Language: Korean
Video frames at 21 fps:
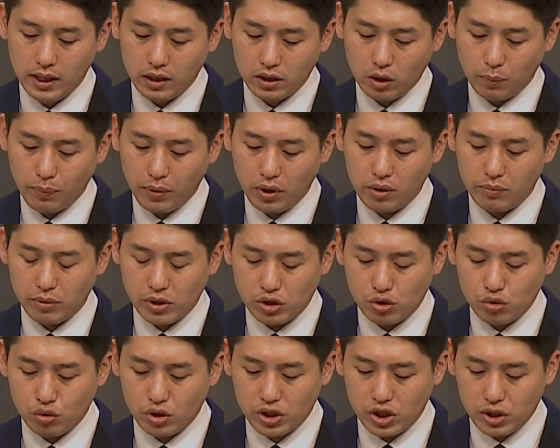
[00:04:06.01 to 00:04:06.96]
특별히
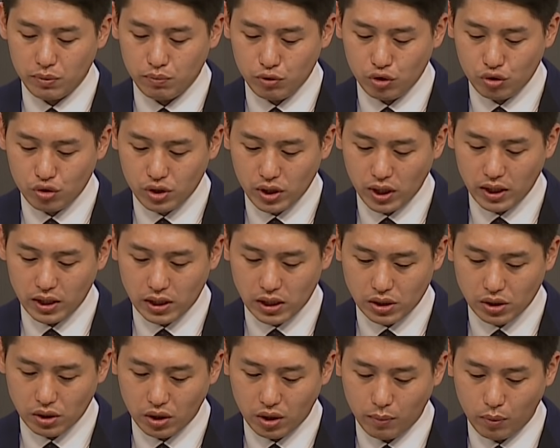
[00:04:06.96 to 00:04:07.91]
민수기 16장
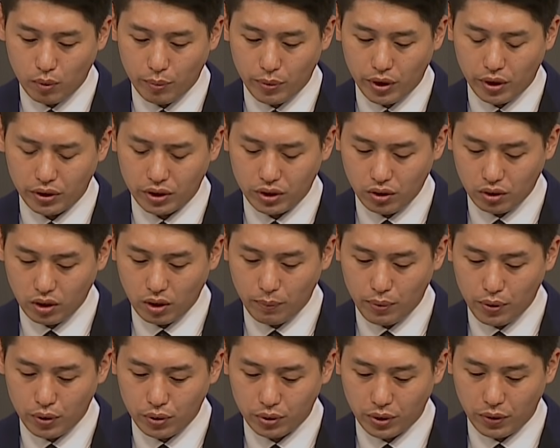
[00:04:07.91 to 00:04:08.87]
2절에 보면 이렇게
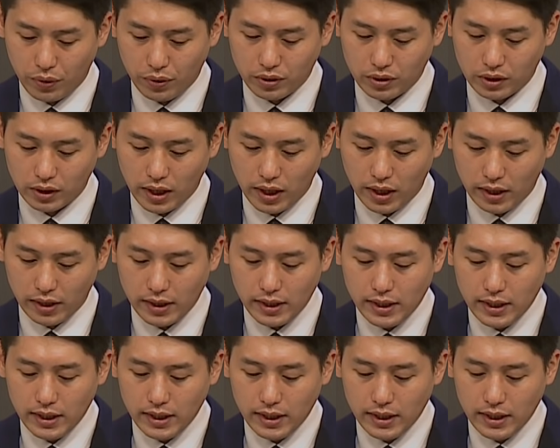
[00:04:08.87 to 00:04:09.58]
표현되어 있는데